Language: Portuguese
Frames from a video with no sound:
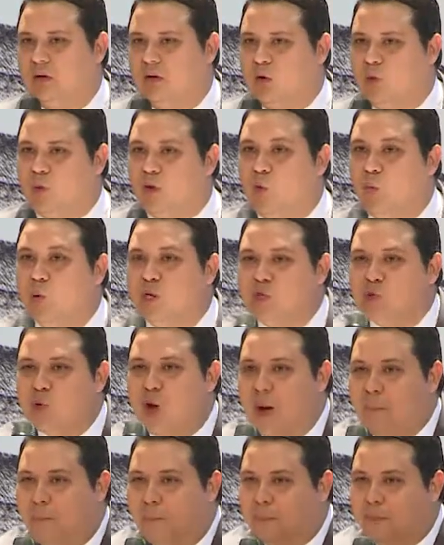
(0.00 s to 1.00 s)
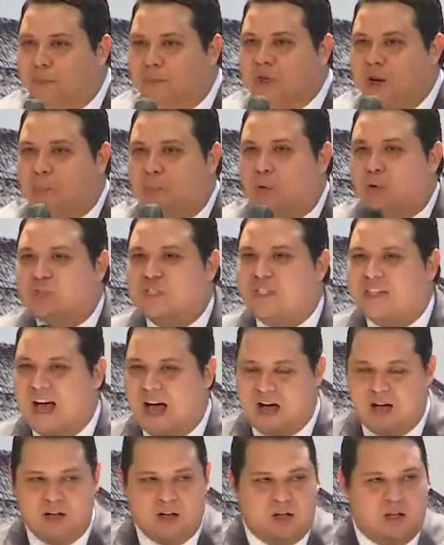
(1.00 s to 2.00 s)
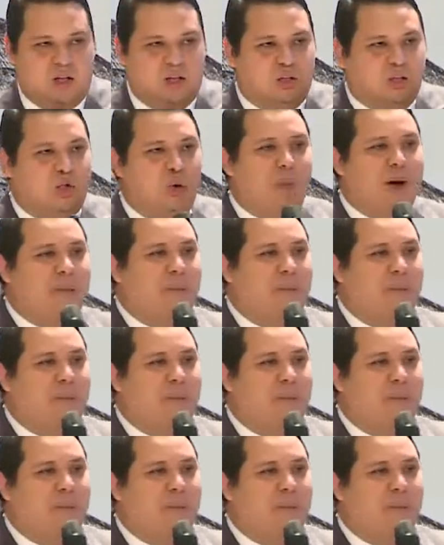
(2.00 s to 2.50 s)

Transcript: Como é que eu posso me apossar, tomar